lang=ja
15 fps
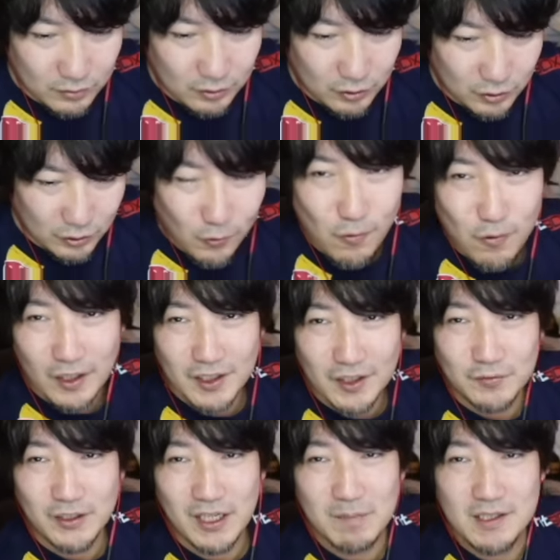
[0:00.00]
どこかで
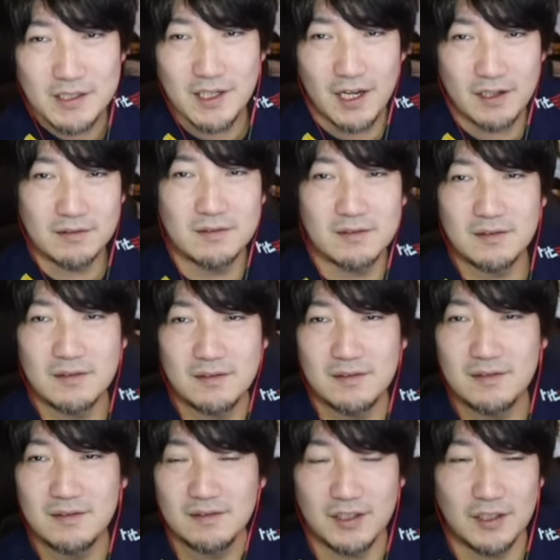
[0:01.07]
抜け道があ
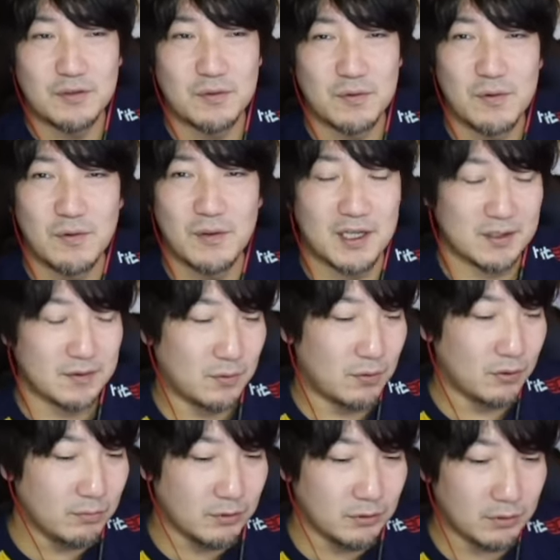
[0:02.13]
るっていうのを、なんかその
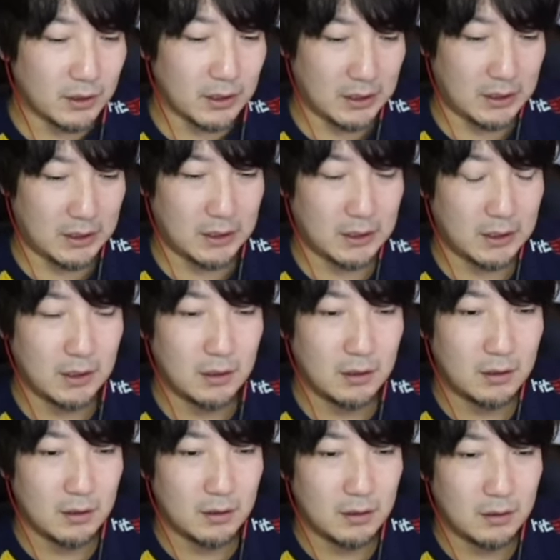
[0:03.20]
子供の時に
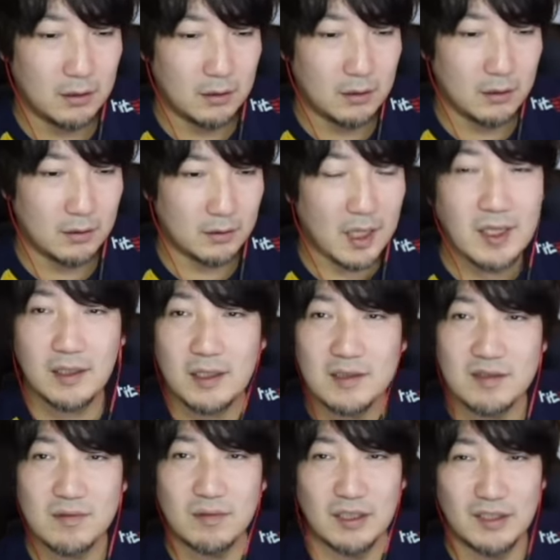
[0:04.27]
体験
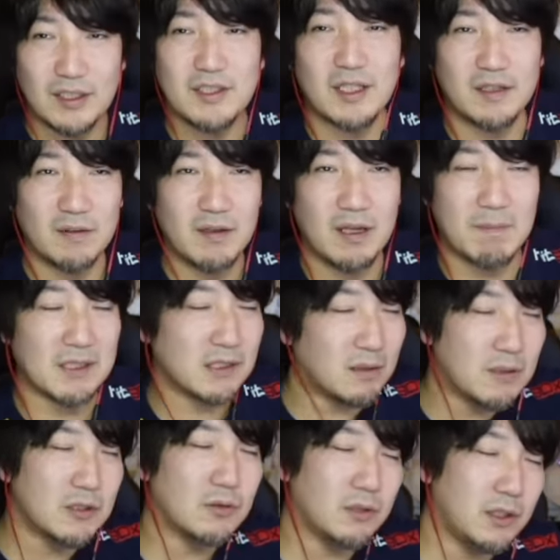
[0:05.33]
することができたんだよね。まあ、ちな
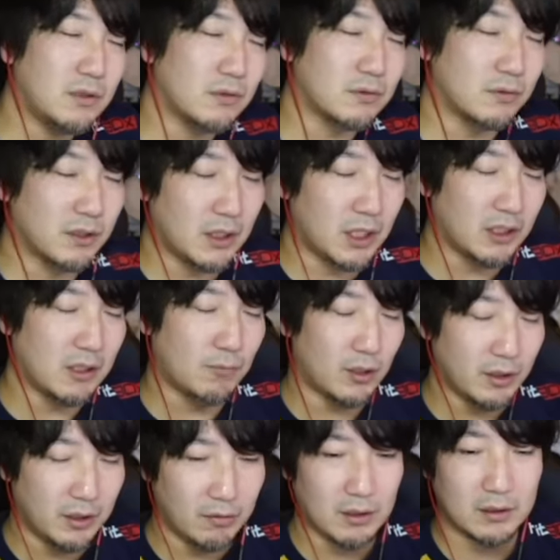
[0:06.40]
みにその T ホークの2回転も
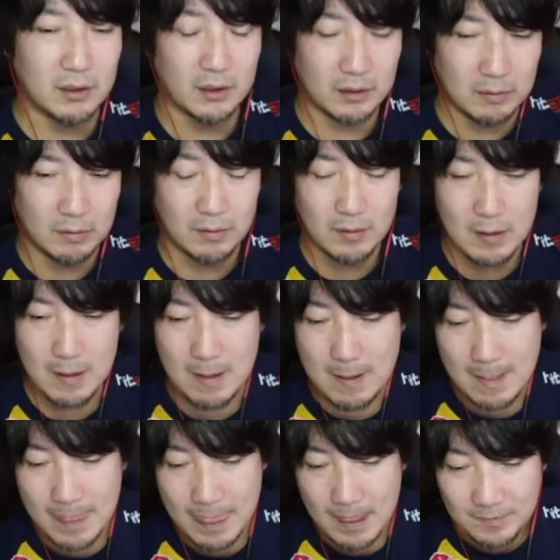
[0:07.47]
らうできるようになったんだけど。
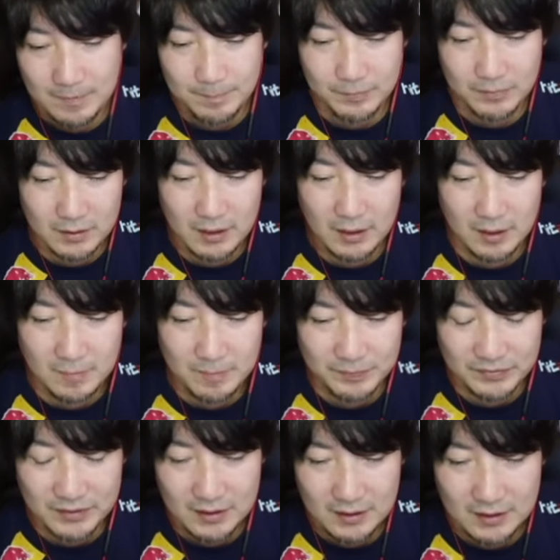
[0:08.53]
で、
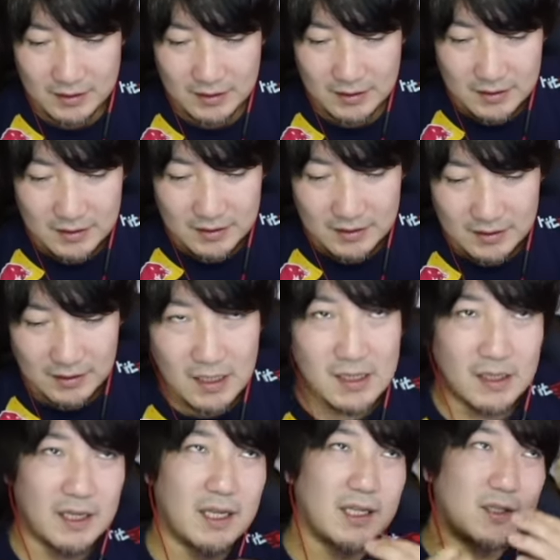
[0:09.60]
なん
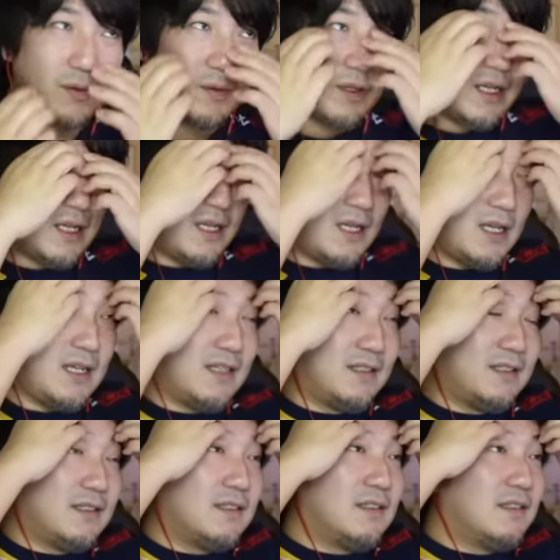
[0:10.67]
かね、そのね、
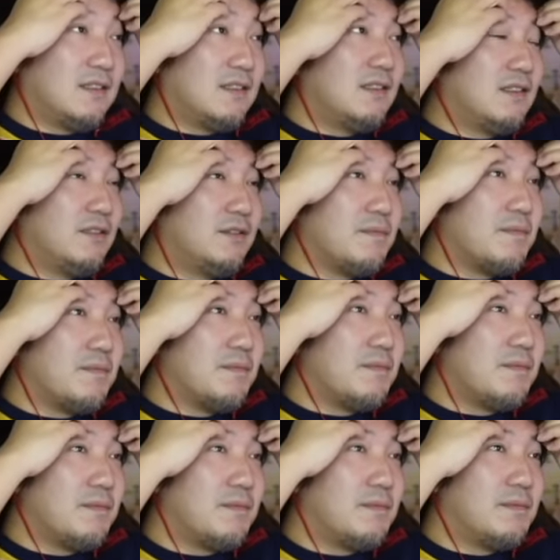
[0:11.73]
うー
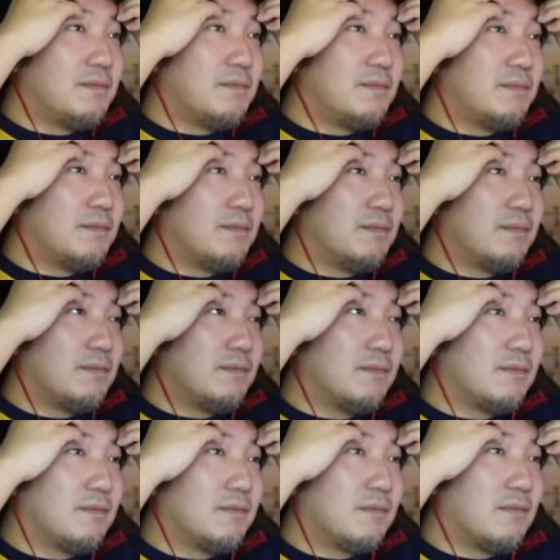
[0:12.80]
ん、
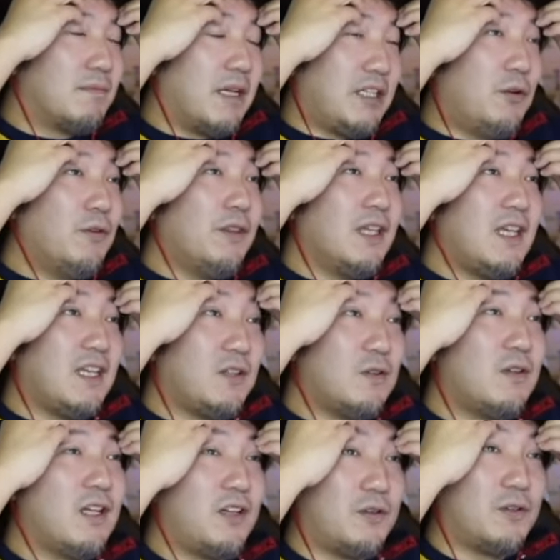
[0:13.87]
まあ、いろんな影響
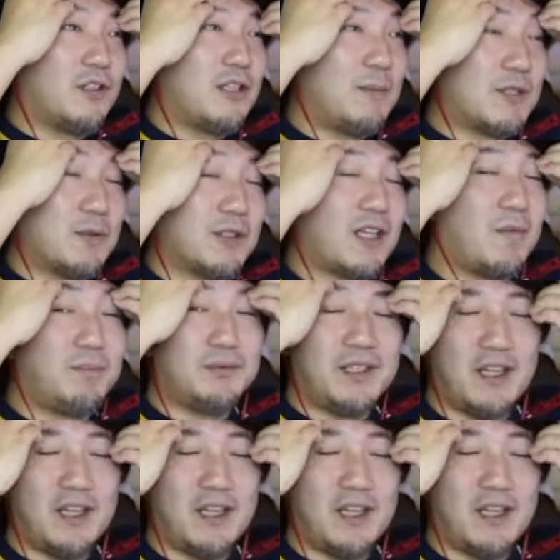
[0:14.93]
があるよ。例えばそのキャプテ